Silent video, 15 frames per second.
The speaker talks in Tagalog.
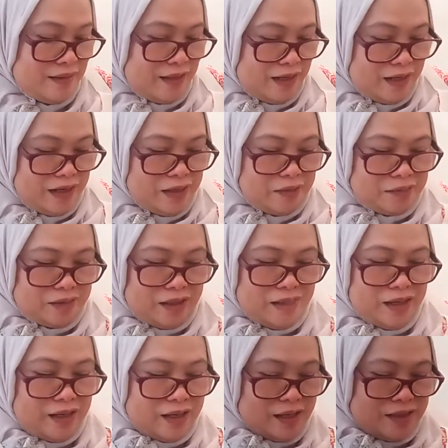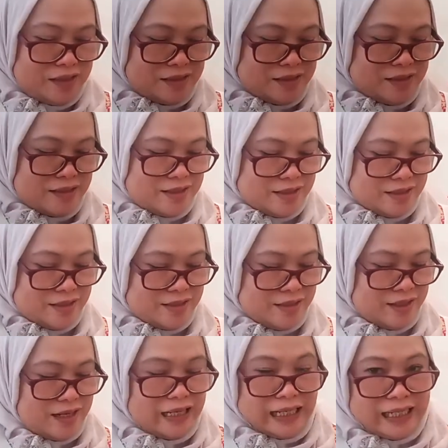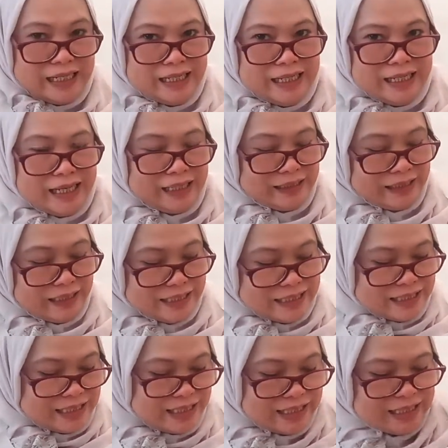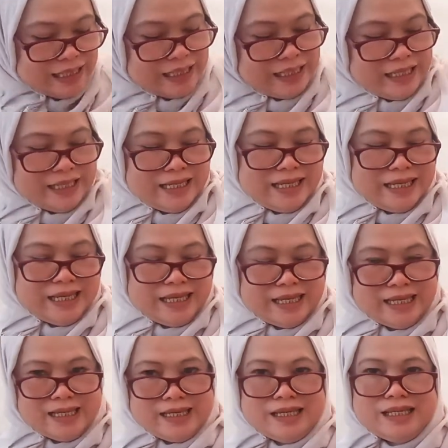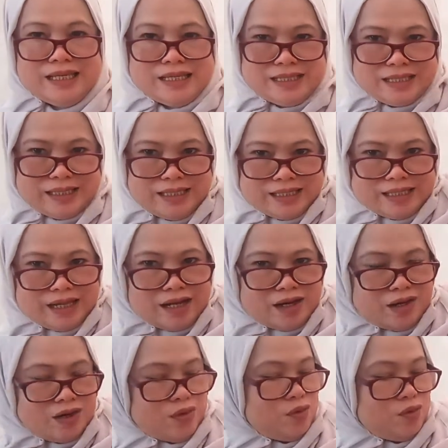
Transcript: Hello guys. Ilagay na natin si sitaw.